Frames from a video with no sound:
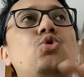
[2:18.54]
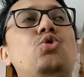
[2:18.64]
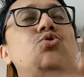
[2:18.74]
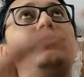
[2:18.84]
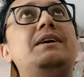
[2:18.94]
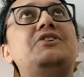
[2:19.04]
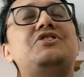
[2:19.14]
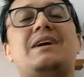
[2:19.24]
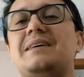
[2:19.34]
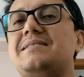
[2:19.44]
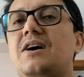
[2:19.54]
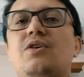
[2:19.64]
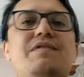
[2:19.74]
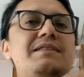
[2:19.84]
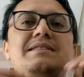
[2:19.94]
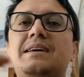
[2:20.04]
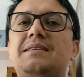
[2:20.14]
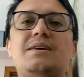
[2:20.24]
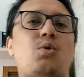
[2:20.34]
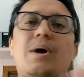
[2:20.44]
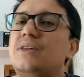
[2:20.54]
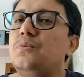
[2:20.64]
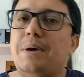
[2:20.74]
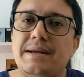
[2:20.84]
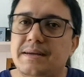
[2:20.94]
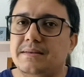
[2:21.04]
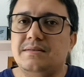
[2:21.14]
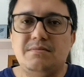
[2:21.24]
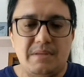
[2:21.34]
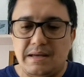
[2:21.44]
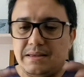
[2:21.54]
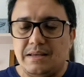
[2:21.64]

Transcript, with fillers: Tudo neste casal vai ser entre quatro paredes, né?